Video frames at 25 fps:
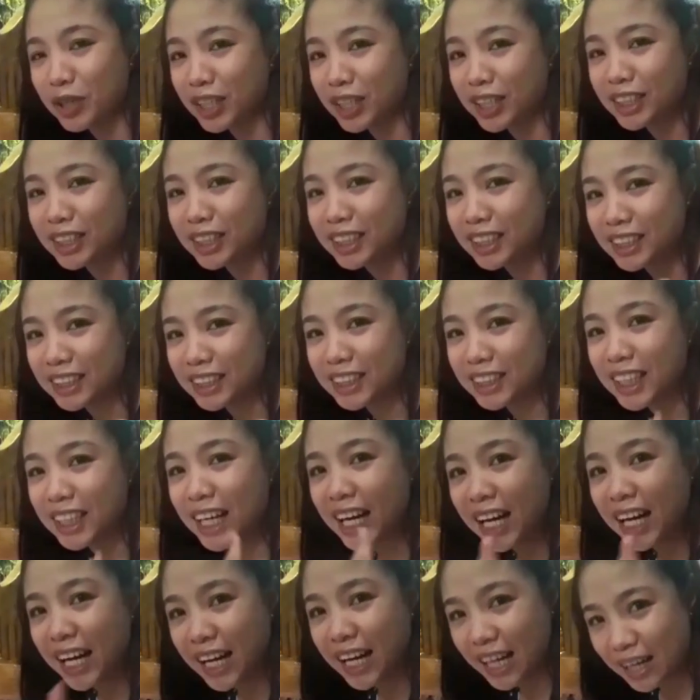We
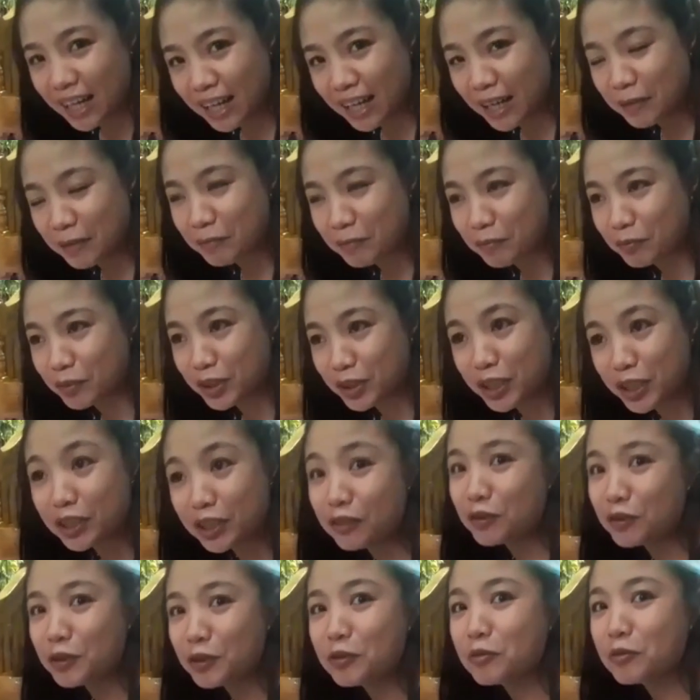will um,
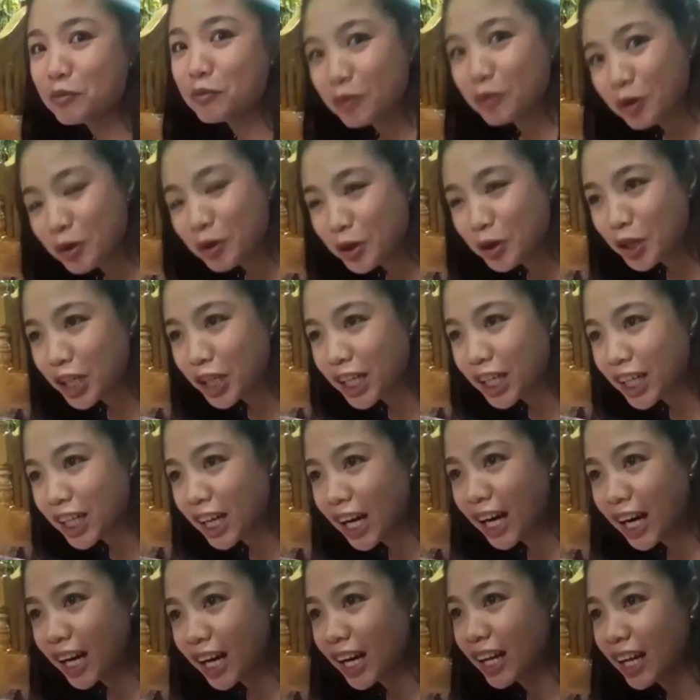give you
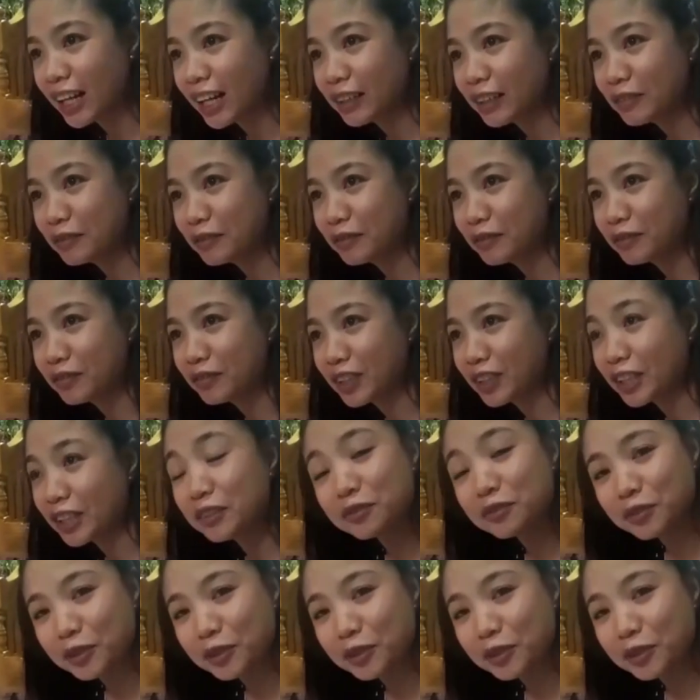more um,